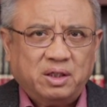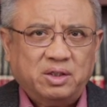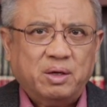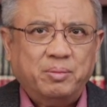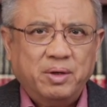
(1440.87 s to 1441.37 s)
的以
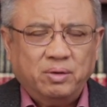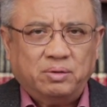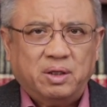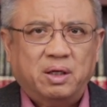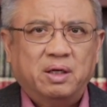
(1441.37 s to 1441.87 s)
前没有
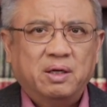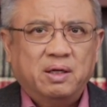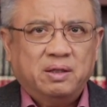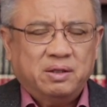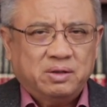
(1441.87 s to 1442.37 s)
的
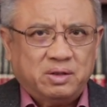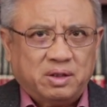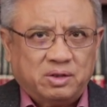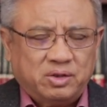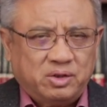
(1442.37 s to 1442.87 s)
这
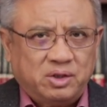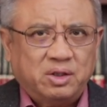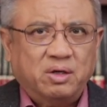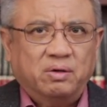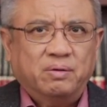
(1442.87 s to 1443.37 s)
个机
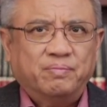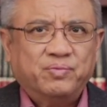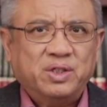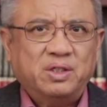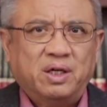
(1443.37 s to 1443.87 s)
构
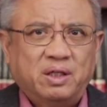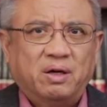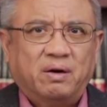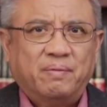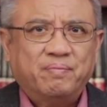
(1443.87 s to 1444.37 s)
进行领
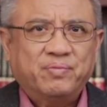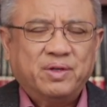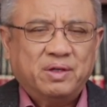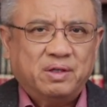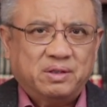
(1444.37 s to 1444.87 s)
导，
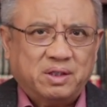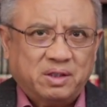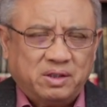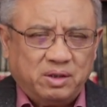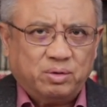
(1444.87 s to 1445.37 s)
这
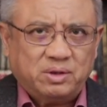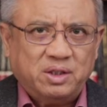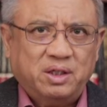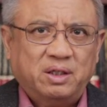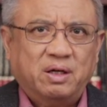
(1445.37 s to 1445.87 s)
个系统进
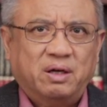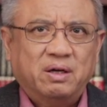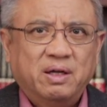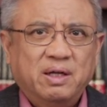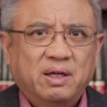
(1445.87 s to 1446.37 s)
行领导。
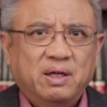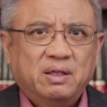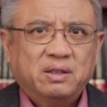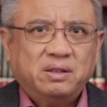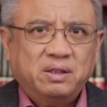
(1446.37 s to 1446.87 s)

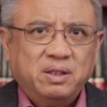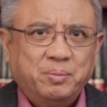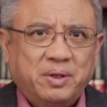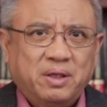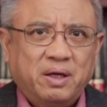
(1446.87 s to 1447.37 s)
那习近
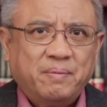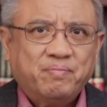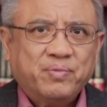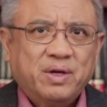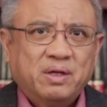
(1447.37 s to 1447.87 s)
平呢
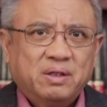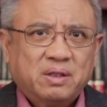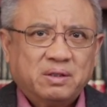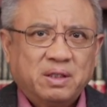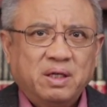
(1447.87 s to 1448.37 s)

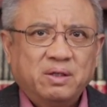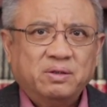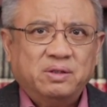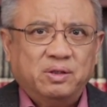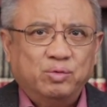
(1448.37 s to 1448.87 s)
他上台以
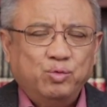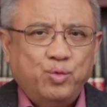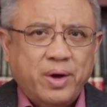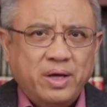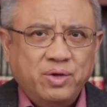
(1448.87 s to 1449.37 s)
后，几乎
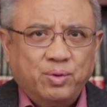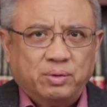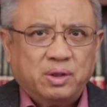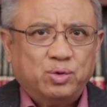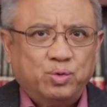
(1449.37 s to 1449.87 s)
原有
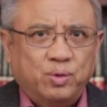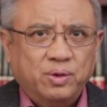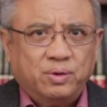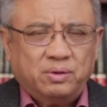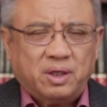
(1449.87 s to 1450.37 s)
的所
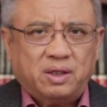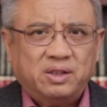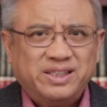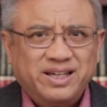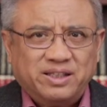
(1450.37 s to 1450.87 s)
有的
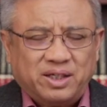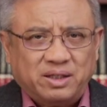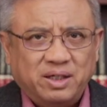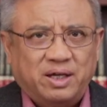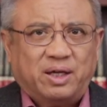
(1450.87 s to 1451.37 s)
现
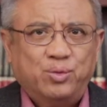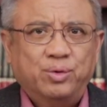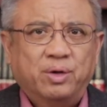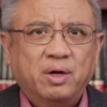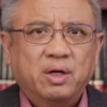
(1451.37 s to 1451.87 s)
成的领
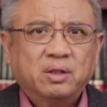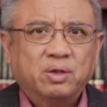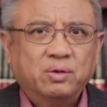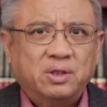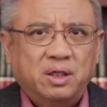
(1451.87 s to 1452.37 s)
域
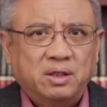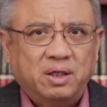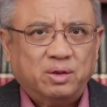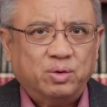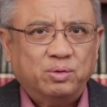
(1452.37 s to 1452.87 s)
都成立
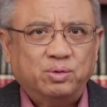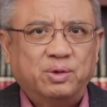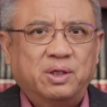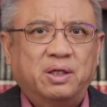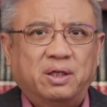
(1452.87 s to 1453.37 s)
了中共中
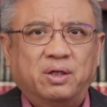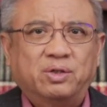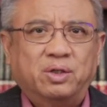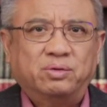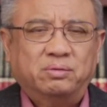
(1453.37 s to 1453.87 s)
央的领导
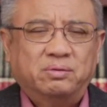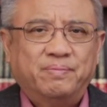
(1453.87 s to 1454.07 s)
小组，